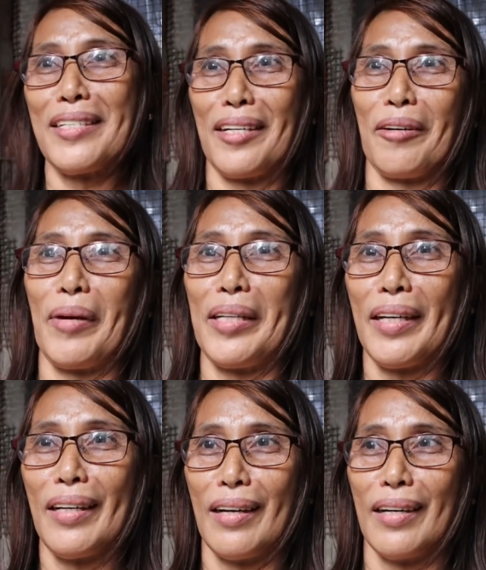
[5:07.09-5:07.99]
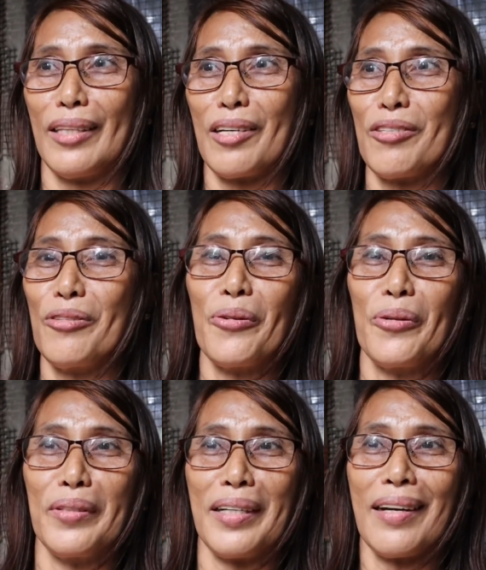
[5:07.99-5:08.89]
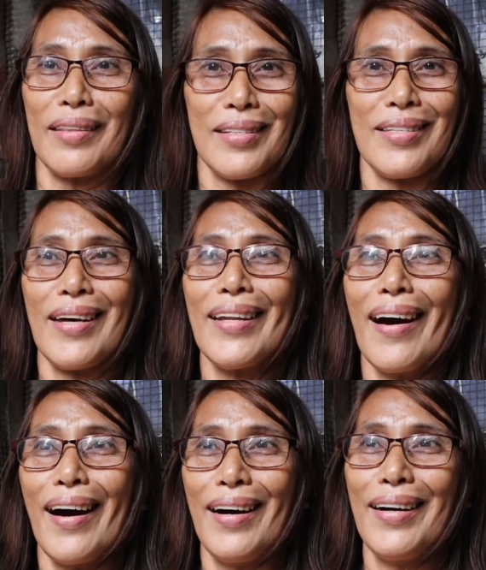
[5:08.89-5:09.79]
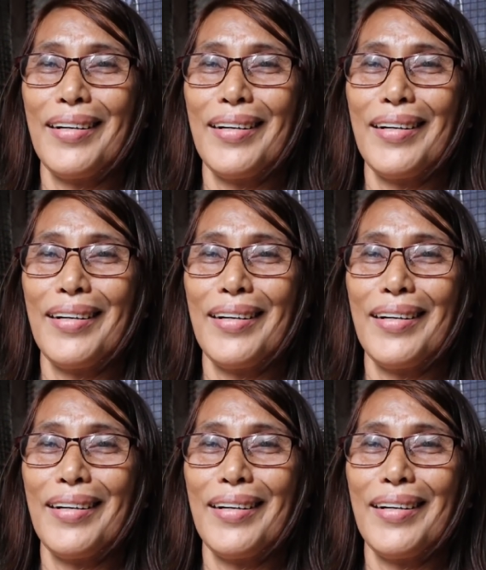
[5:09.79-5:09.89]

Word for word: siya ng Maynila. Tapos doon, nag-artista na.